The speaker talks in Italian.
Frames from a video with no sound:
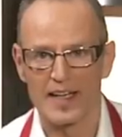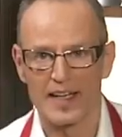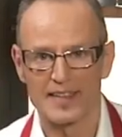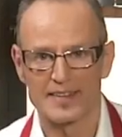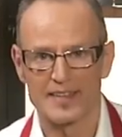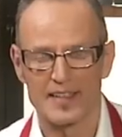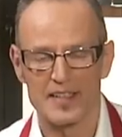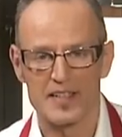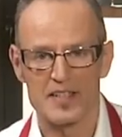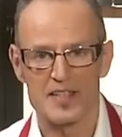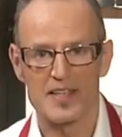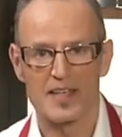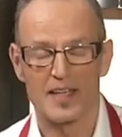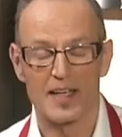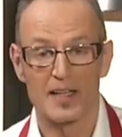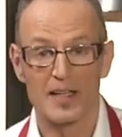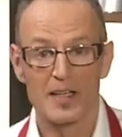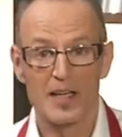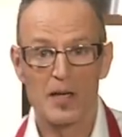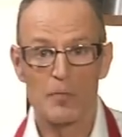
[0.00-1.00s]

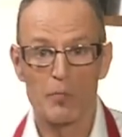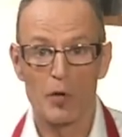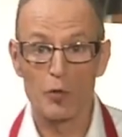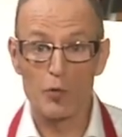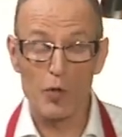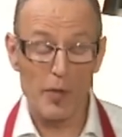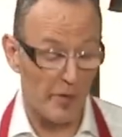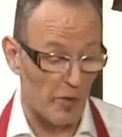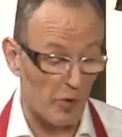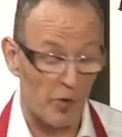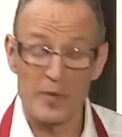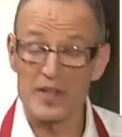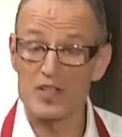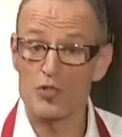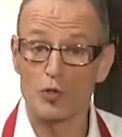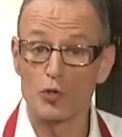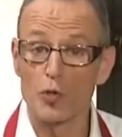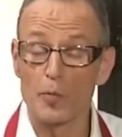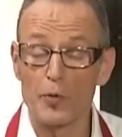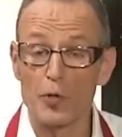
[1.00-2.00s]
caratteristica. Poi qui abbiamo
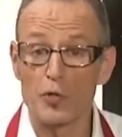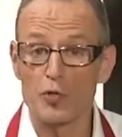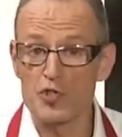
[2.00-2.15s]
messo il doppio